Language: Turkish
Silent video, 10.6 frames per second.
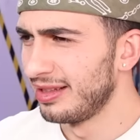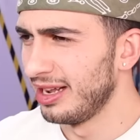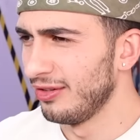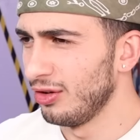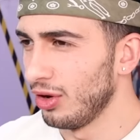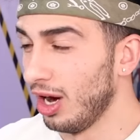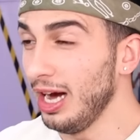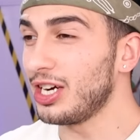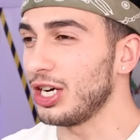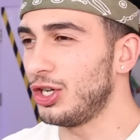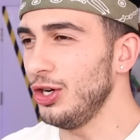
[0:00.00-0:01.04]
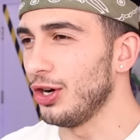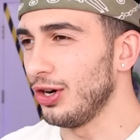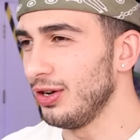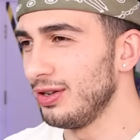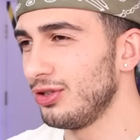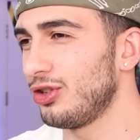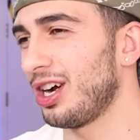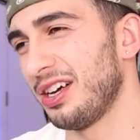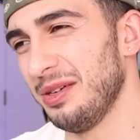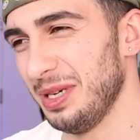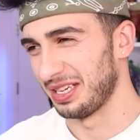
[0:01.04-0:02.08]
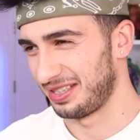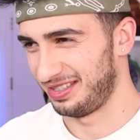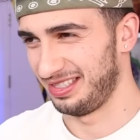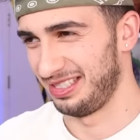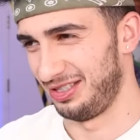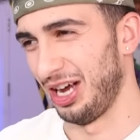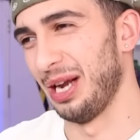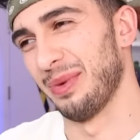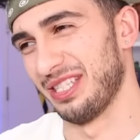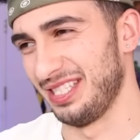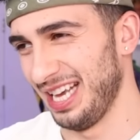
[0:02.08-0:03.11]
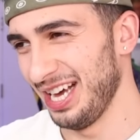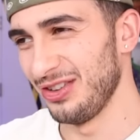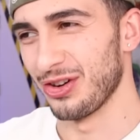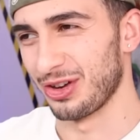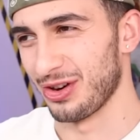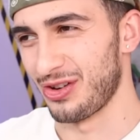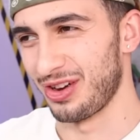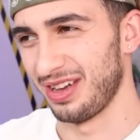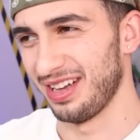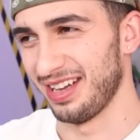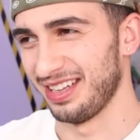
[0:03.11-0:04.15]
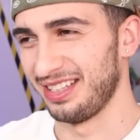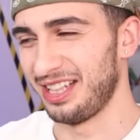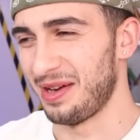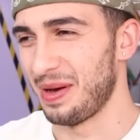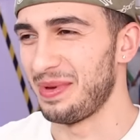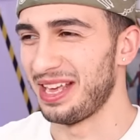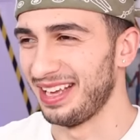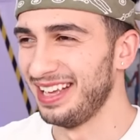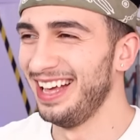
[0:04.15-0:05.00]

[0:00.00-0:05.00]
Telefon. Aha kaçıyor. Şaka değil mi? Çalmadın ya. Yok yok. Heh, tamam iyi.